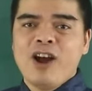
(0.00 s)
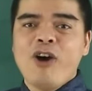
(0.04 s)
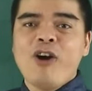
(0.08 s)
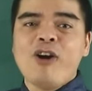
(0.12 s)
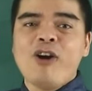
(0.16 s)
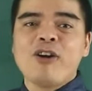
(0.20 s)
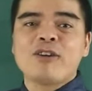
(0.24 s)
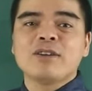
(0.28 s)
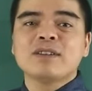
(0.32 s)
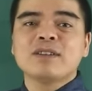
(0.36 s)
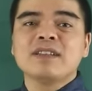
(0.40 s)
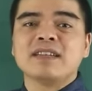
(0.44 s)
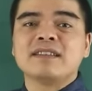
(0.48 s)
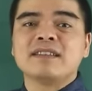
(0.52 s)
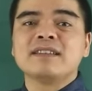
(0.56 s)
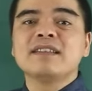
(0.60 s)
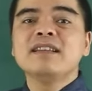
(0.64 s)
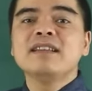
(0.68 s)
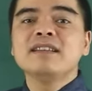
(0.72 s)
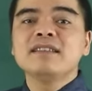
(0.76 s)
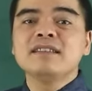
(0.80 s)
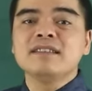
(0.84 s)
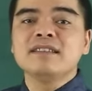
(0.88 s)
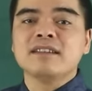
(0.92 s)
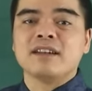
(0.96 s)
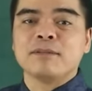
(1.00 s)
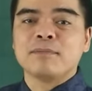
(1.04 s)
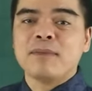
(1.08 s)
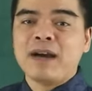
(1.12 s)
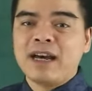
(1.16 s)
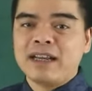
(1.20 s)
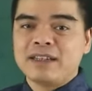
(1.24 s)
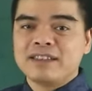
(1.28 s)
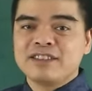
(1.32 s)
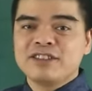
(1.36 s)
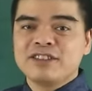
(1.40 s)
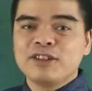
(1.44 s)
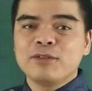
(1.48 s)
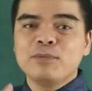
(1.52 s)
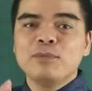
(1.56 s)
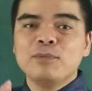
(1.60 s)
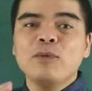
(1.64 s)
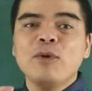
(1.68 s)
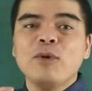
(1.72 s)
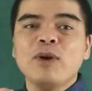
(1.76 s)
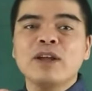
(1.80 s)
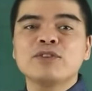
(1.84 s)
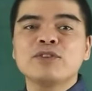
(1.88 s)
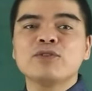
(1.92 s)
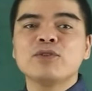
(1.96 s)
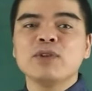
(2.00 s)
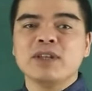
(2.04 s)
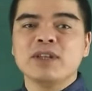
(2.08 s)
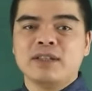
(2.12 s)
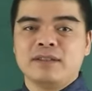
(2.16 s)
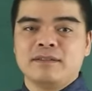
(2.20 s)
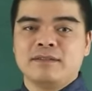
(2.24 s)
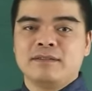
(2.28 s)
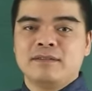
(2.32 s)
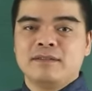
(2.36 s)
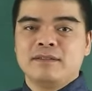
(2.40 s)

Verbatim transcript: họ có thể tin tưởng bạn trong mọi chuyện